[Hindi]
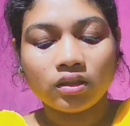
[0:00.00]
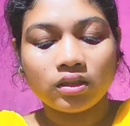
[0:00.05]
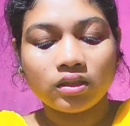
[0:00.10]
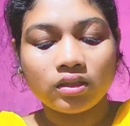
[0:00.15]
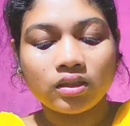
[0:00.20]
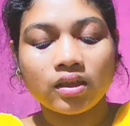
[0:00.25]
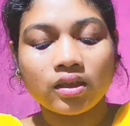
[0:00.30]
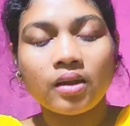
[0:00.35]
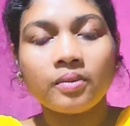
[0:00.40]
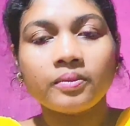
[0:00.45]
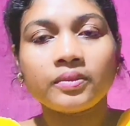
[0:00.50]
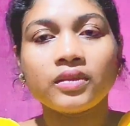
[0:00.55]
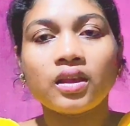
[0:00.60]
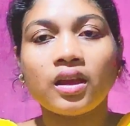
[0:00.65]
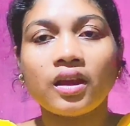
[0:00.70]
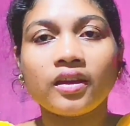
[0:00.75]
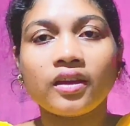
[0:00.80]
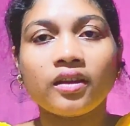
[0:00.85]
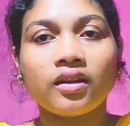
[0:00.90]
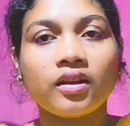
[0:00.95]
ये हम
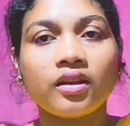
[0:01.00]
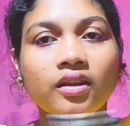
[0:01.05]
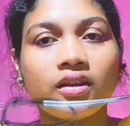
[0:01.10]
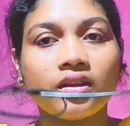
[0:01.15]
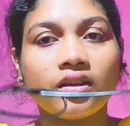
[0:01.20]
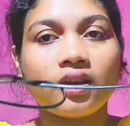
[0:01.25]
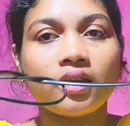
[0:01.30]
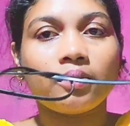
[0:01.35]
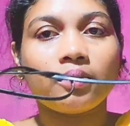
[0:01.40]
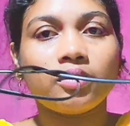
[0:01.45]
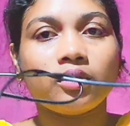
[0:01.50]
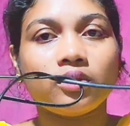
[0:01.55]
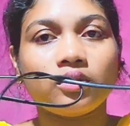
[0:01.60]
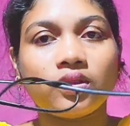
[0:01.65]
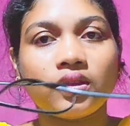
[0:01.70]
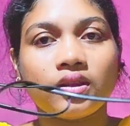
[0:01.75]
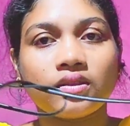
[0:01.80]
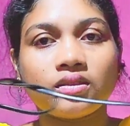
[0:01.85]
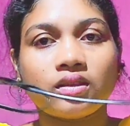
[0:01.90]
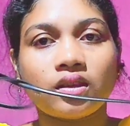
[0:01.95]
तार ले लिए आप लोग
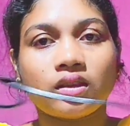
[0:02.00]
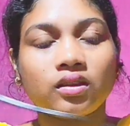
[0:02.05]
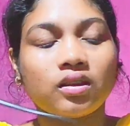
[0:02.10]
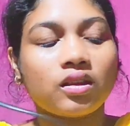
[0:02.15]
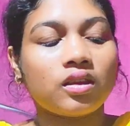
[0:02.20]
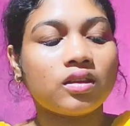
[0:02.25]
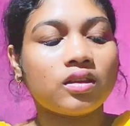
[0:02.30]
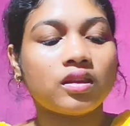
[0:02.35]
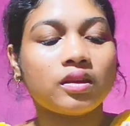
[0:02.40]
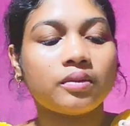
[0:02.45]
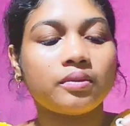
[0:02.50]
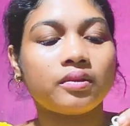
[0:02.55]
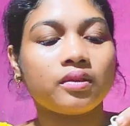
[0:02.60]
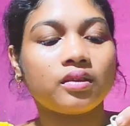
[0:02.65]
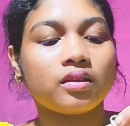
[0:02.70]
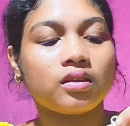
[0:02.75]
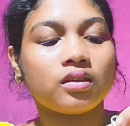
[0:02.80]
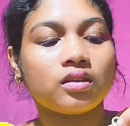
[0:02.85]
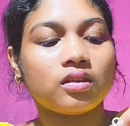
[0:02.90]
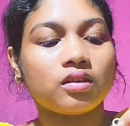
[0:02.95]
देख सकते हैं ये भी
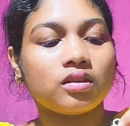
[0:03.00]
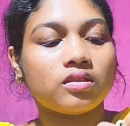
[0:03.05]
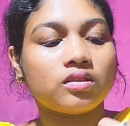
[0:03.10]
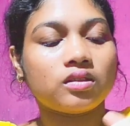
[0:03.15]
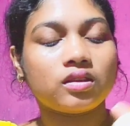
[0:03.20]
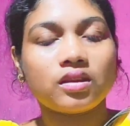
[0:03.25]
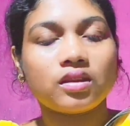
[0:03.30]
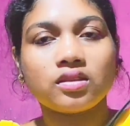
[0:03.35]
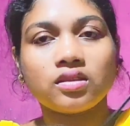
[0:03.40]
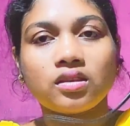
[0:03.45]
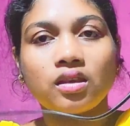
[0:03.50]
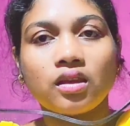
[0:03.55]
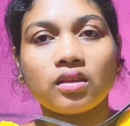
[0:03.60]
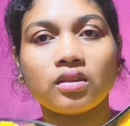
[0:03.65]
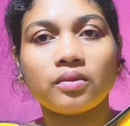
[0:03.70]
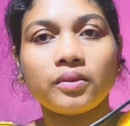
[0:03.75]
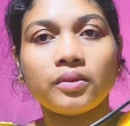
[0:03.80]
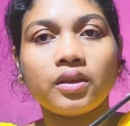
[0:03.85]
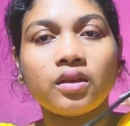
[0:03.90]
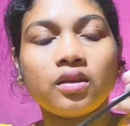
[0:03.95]
इसके साथ
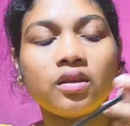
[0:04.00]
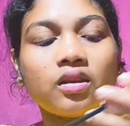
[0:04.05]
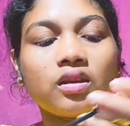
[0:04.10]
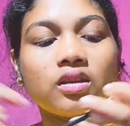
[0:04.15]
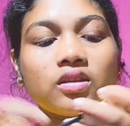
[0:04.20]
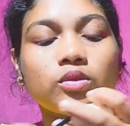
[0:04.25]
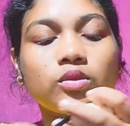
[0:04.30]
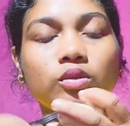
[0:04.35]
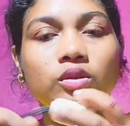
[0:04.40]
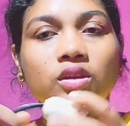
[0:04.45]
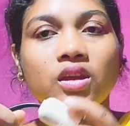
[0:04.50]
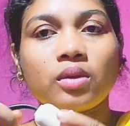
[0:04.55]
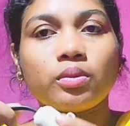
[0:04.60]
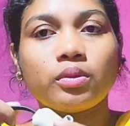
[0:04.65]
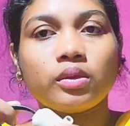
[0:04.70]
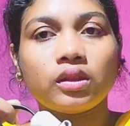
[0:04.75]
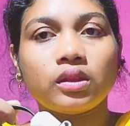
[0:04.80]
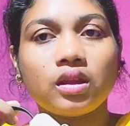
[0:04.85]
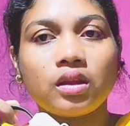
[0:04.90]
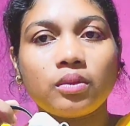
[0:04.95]
में इसको क्या
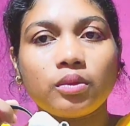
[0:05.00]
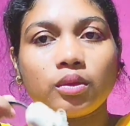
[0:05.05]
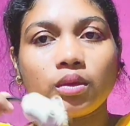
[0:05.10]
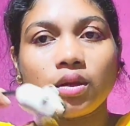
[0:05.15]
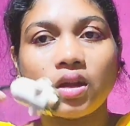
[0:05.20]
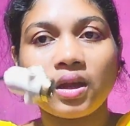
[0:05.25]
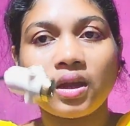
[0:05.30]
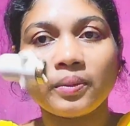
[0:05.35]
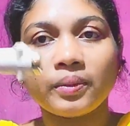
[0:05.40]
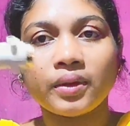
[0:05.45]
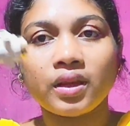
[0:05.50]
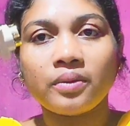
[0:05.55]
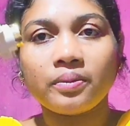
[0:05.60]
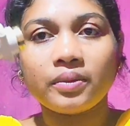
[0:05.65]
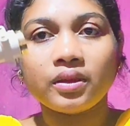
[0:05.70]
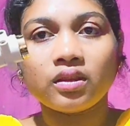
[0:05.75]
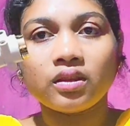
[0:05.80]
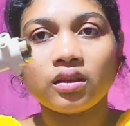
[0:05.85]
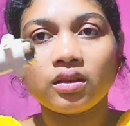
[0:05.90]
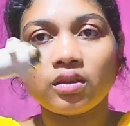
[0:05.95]
बोलते हैं हमको नाम नहीं
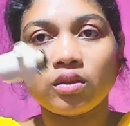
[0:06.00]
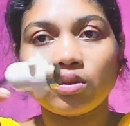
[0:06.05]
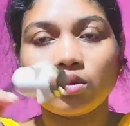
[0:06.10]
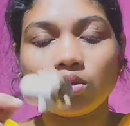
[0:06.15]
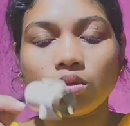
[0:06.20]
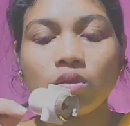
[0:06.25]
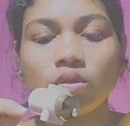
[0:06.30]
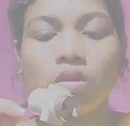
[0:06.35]
पता है दोस्तों